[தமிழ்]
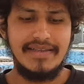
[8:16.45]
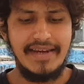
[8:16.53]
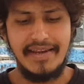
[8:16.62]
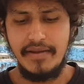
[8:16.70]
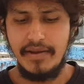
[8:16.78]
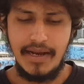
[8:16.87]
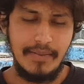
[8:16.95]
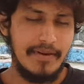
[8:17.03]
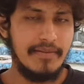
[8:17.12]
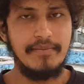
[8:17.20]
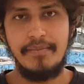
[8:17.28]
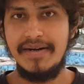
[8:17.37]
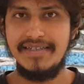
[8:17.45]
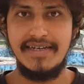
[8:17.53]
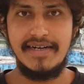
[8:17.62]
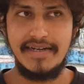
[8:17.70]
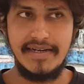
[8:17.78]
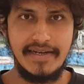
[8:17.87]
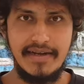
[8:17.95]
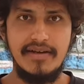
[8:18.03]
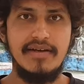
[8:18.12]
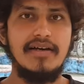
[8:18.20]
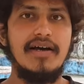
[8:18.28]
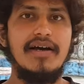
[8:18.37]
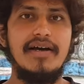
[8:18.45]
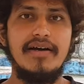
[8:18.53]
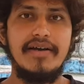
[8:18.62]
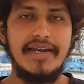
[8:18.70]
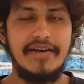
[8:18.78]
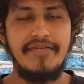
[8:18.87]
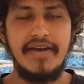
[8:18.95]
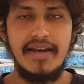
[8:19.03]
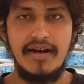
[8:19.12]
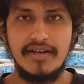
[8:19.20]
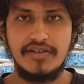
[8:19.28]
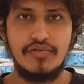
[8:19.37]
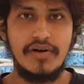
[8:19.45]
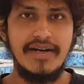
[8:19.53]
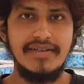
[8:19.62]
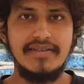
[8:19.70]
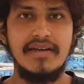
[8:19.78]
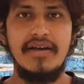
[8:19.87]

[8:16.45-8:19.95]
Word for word: தெரி ஐ மீன் படிச்சுட்ருக்கீங்க நீட் ஃபெயிலான ஸ்டூடெண்ட்ஸ்